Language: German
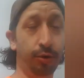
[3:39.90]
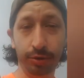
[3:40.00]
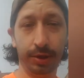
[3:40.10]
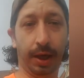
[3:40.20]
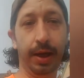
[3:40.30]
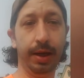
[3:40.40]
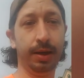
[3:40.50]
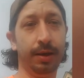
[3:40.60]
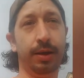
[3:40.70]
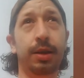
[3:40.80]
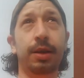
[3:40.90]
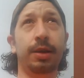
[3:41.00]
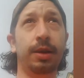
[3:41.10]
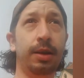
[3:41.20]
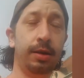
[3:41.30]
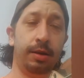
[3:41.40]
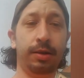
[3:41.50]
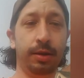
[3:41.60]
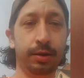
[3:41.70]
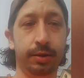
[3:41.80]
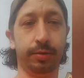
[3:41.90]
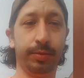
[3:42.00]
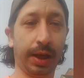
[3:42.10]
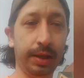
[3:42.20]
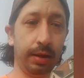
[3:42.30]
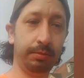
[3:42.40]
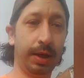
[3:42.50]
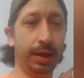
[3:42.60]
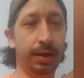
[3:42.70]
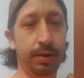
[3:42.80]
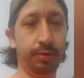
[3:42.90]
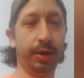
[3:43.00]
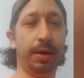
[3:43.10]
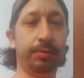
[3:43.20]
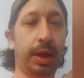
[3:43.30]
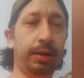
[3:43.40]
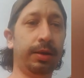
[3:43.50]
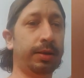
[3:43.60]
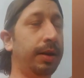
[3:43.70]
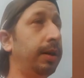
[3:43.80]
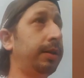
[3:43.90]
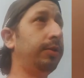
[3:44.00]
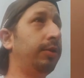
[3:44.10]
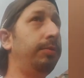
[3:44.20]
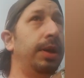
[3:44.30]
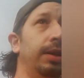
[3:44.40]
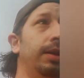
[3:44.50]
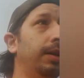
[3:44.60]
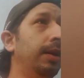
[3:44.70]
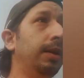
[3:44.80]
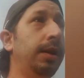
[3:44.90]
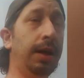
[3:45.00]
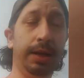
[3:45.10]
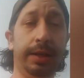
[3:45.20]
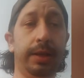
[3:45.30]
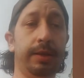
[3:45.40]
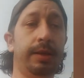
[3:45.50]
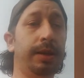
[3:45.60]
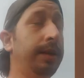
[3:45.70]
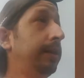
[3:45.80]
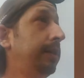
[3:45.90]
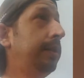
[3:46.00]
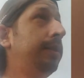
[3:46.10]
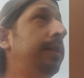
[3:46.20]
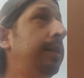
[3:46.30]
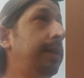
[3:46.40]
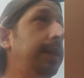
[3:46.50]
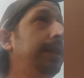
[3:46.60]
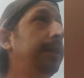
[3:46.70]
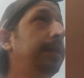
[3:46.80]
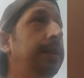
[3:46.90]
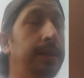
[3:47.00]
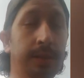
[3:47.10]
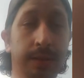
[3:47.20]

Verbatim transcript: und drehen zum dritten Mal oder am dritten Tag nochmal einige Szenen, einige